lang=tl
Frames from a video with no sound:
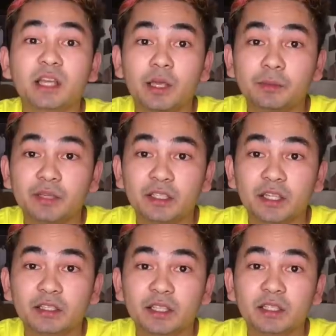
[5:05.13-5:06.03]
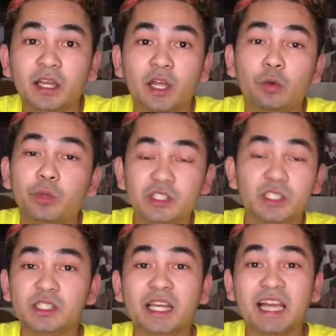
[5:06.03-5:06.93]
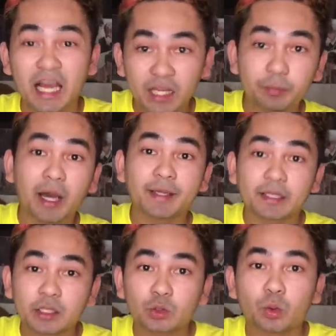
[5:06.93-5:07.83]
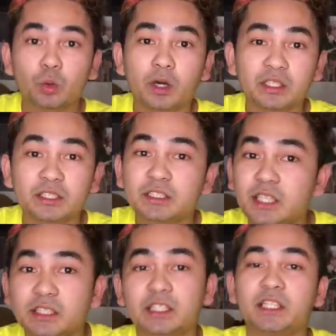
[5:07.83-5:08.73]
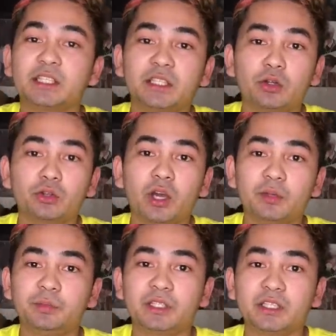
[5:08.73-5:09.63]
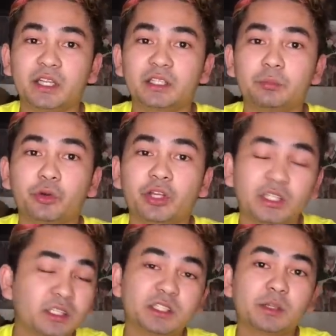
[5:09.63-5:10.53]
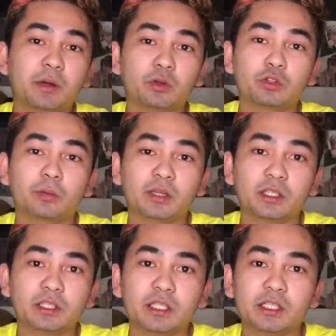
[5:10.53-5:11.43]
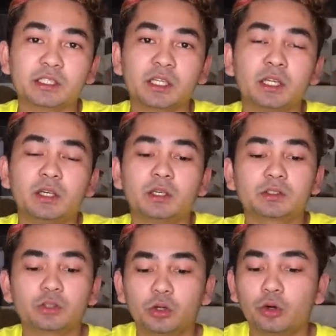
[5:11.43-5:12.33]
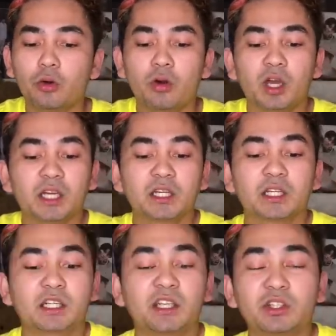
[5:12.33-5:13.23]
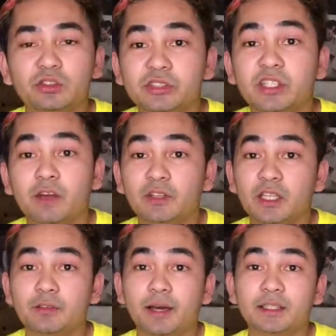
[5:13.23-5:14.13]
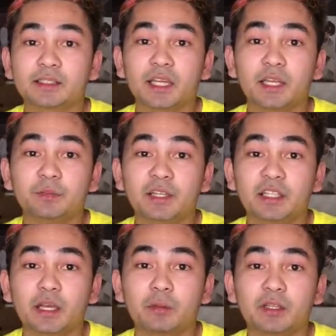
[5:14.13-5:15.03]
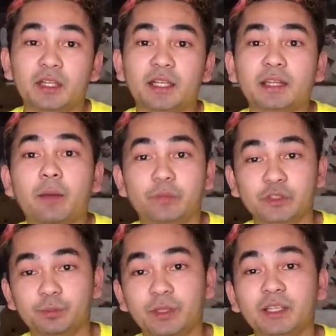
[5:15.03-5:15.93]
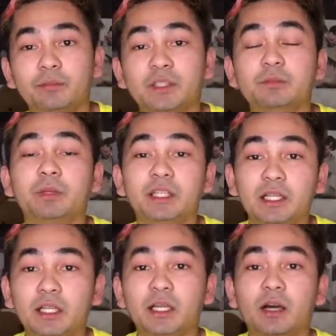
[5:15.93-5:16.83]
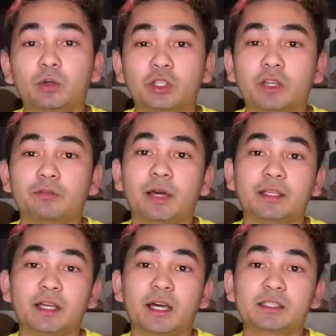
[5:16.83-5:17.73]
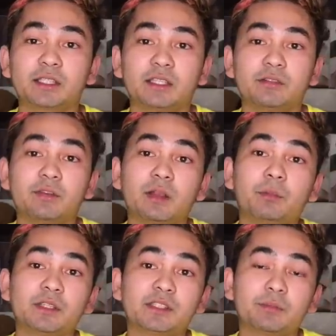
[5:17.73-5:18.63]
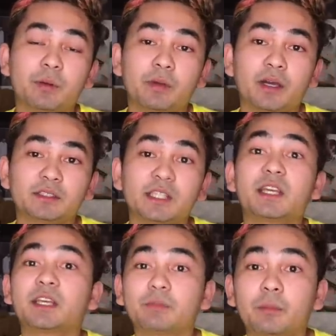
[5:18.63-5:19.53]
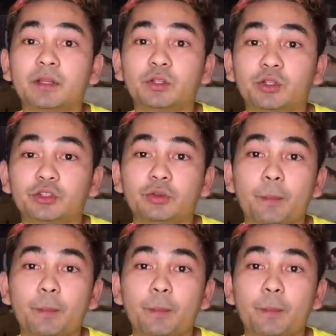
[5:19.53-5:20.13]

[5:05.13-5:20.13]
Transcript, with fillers: kaibigan natin. Which is, kailangan pa nga nating tulungan, hindi natin i-down yung kaibigan natin porque hindi siya marunong mag-English. So, ganun yung sinabi ni Ivana sa kaibigan namin. Na tapos, pin, mas pinili ako ni Ivana kasi na-feel bad si mama, si mama doon,